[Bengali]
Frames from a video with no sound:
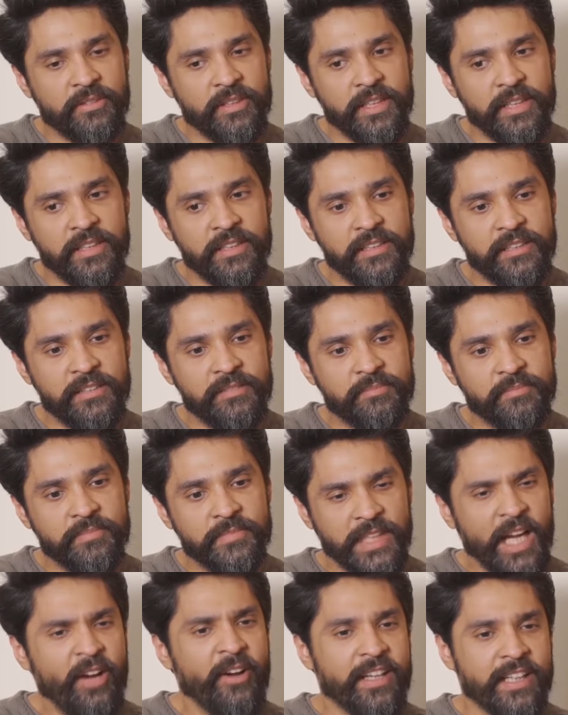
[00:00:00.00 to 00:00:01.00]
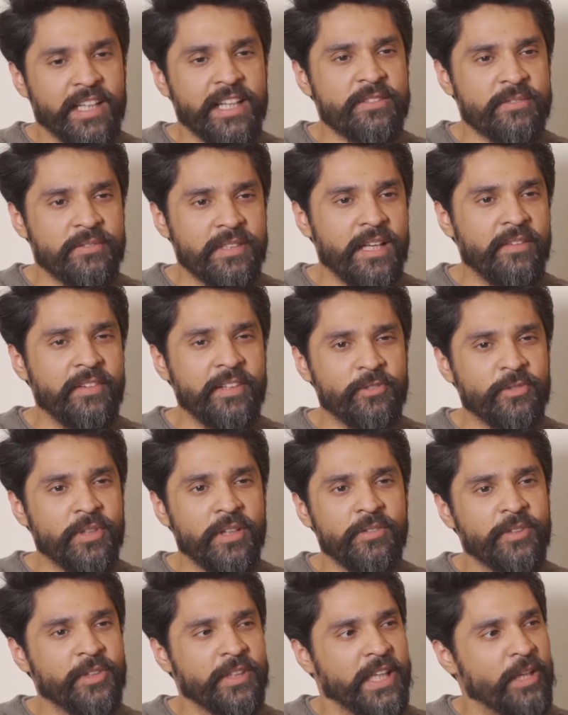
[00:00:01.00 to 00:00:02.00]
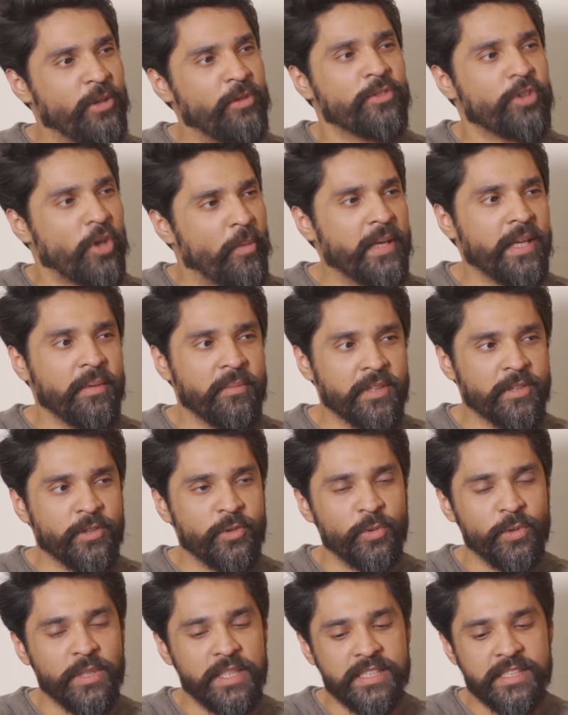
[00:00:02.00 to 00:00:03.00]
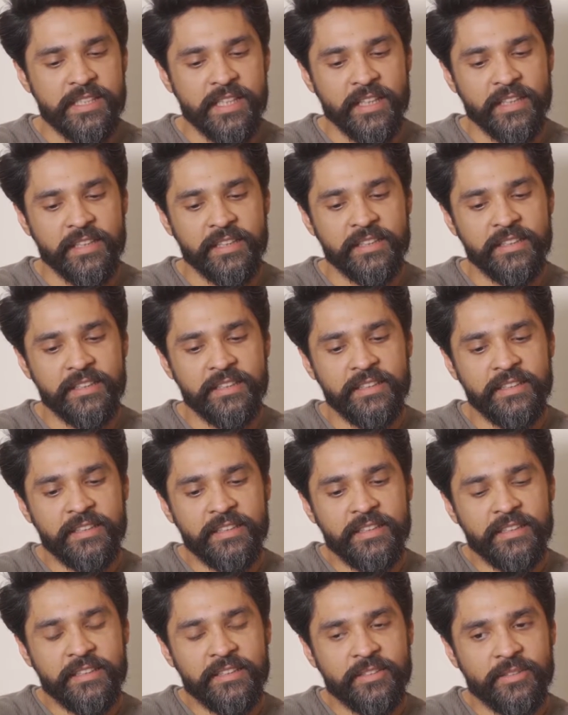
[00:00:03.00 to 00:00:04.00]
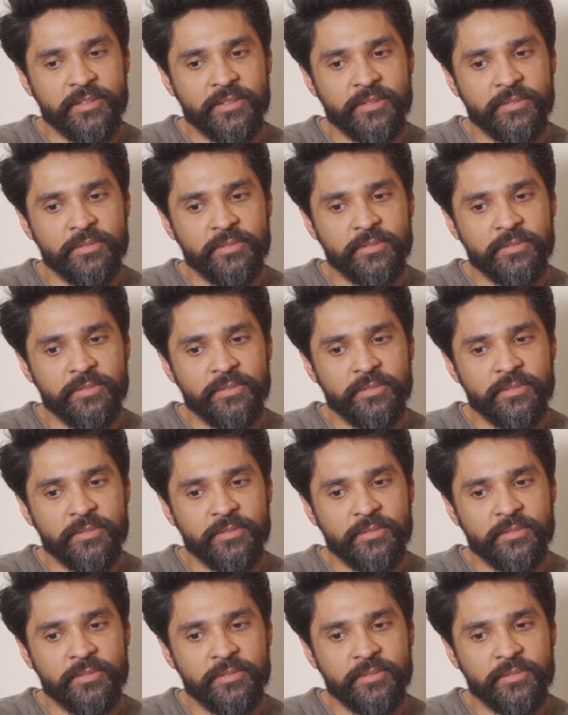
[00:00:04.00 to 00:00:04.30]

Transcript: করেই যা হয় ক্লাস ইলেভেন টুয়েলভে তো কেউ সবাই আমরা ক্লুলেস থাকি তো